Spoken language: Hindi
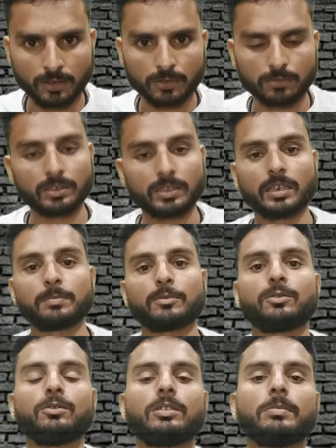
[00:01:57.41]
तो यदि आपको
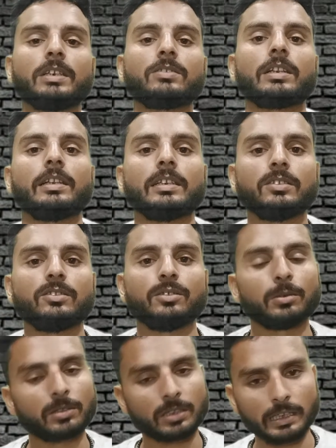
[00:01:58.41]
दो डिवाइस चलाने की
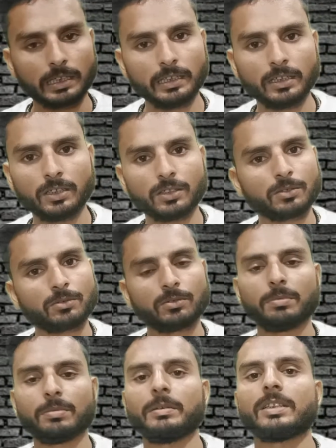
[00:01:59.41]
ज़रूरत है तो
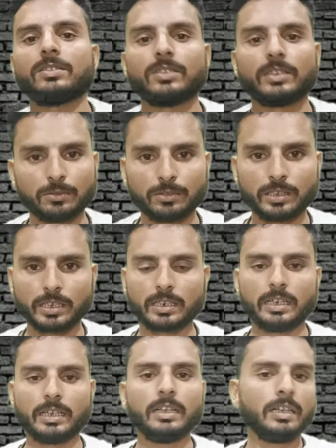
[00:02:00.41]
आप हमारी सेटिंग को
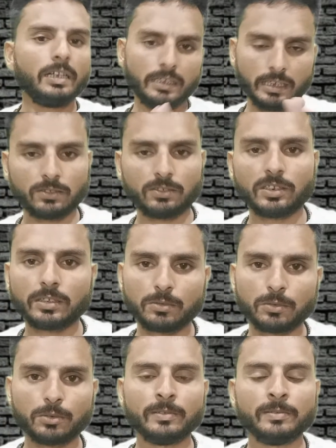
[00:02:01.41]
देखना या इस सेटिंग को